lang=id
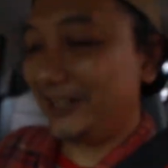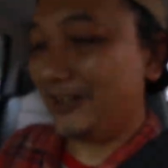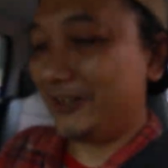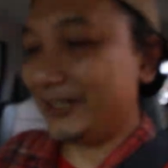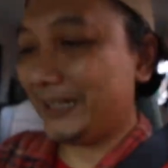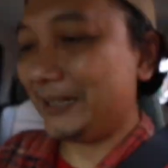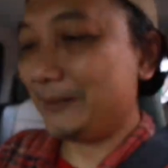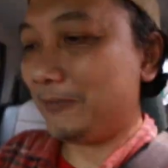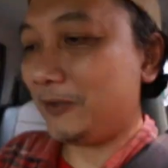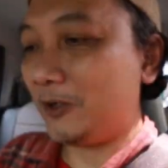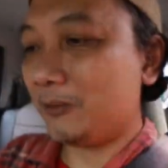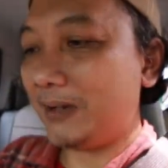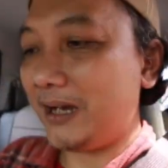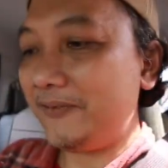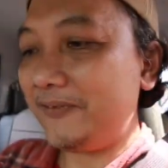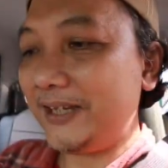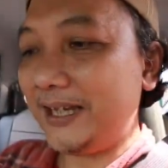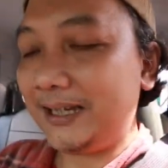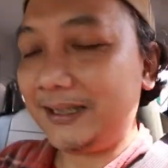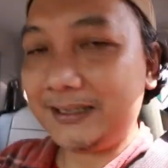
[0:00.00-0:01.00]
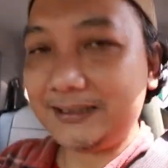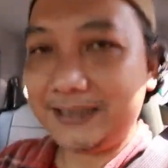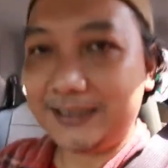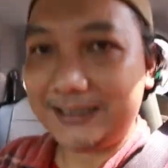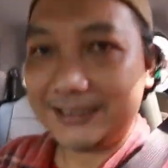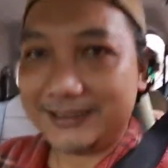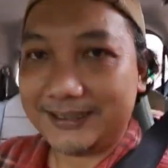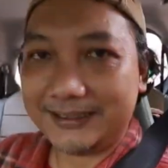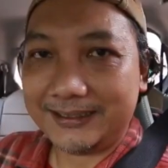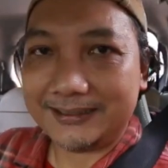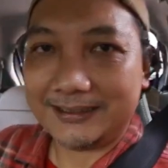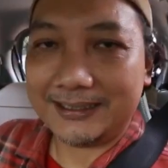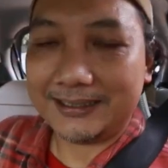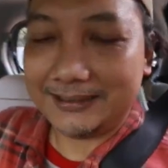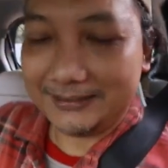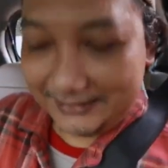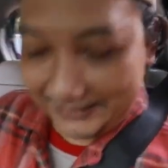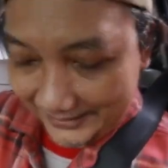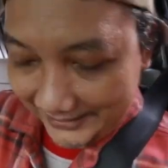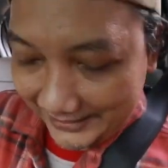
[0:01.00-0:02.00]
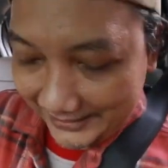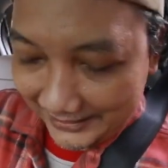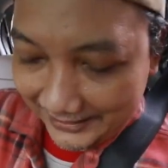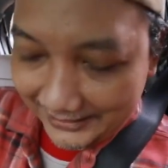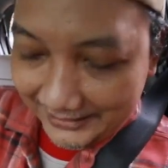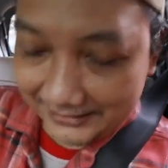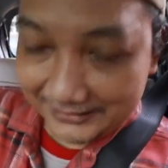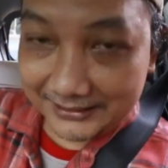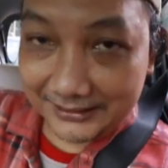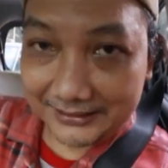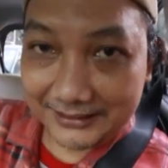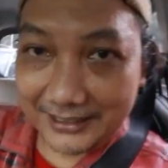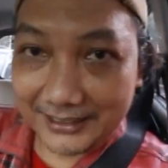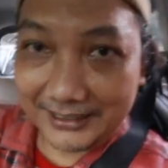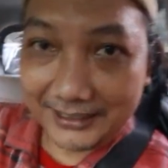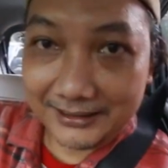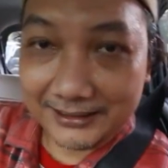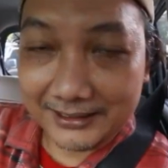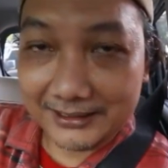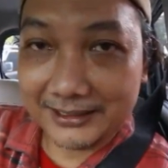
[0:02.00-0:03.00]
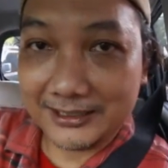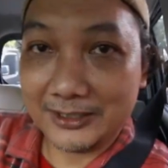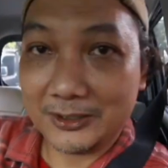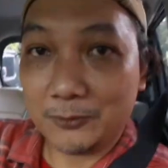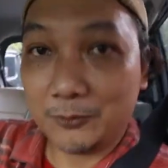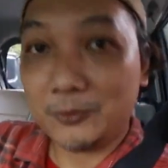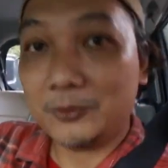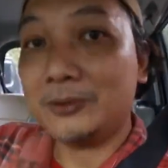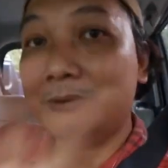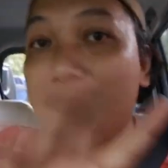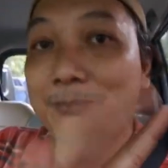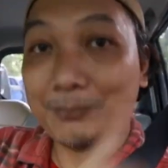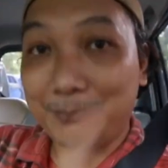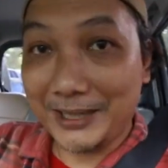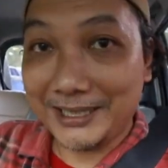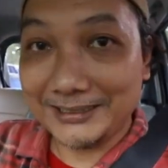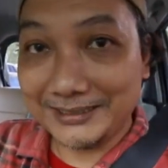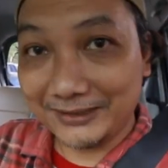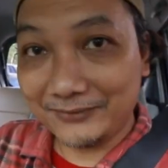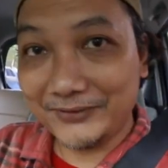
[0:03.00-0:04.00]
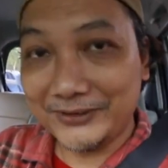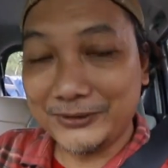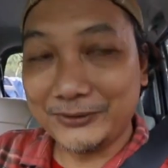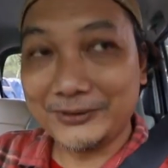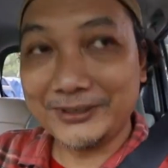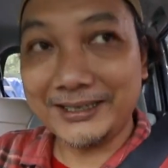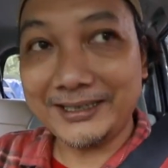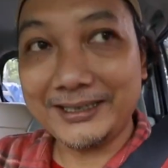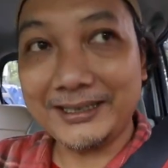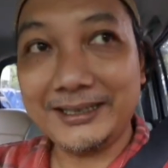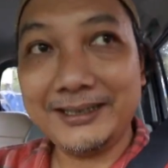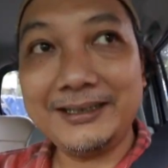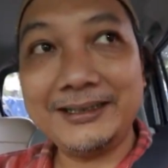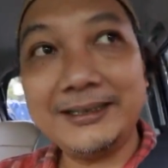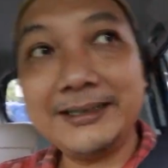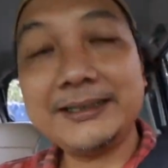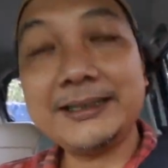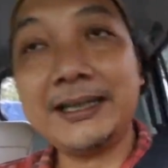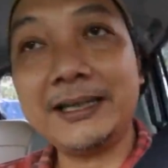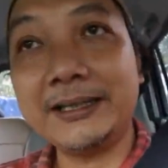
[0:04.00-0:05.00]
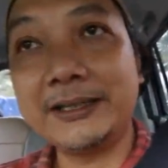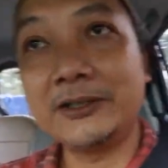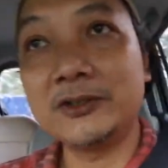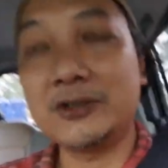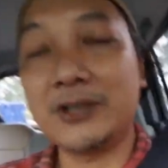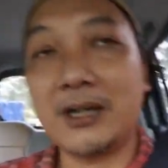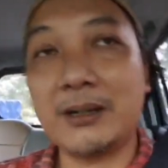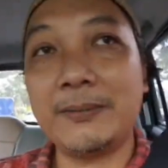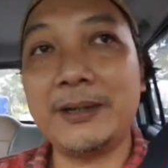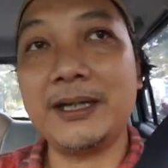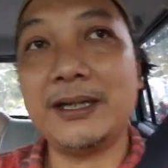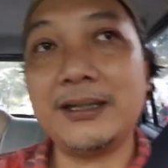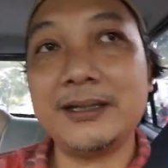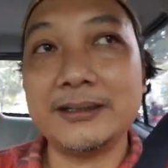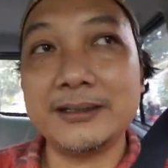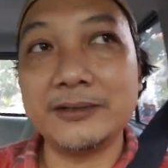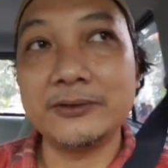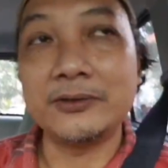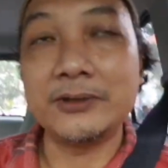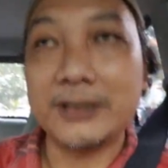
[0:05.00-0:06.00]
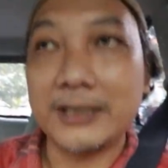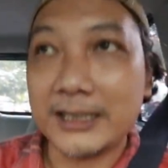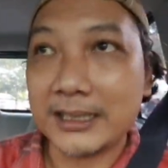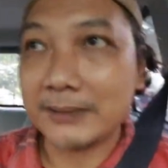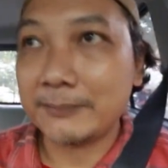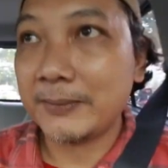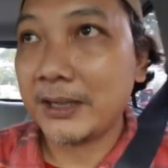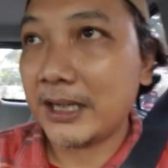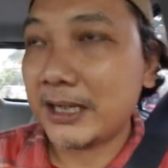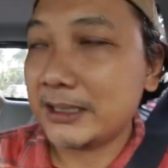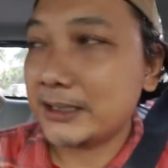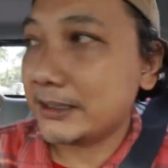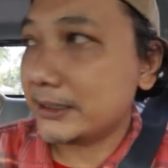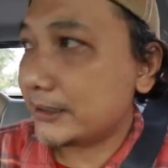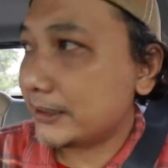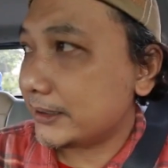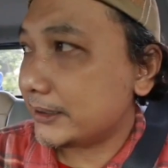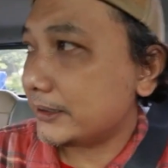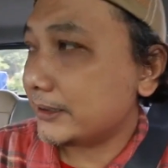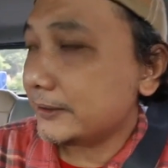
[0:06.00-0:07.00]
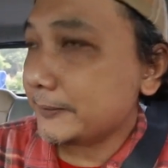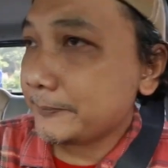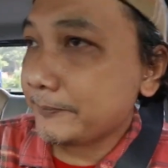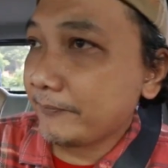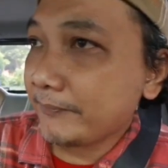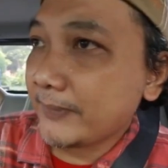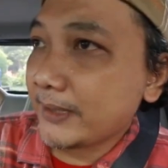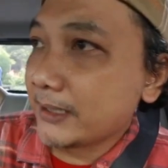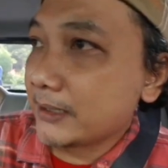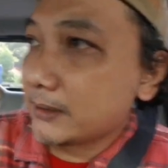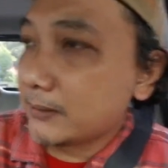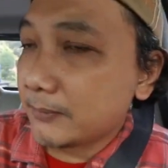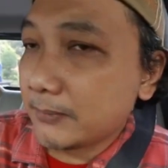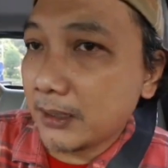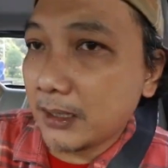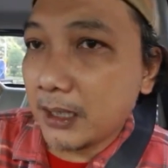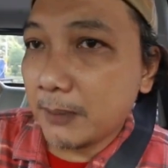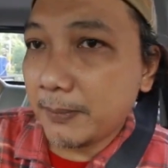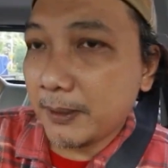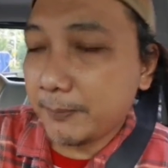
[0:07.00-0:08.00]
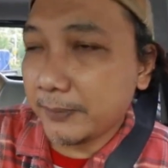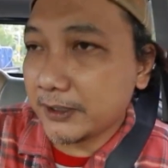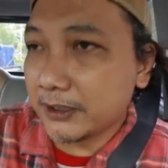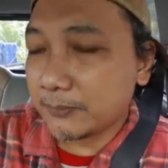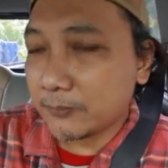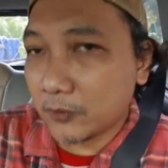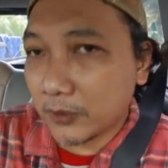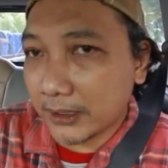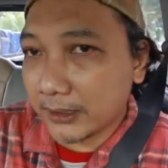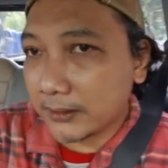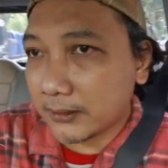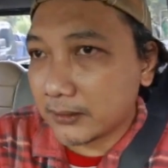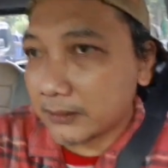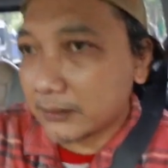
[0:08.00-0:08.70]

Oke, mohon maaf yang atas-atasnya tidak saya sertakan karena panjang videonya ya. Ini saya lagi di Surabaya diundang menghadiri apa pertemuan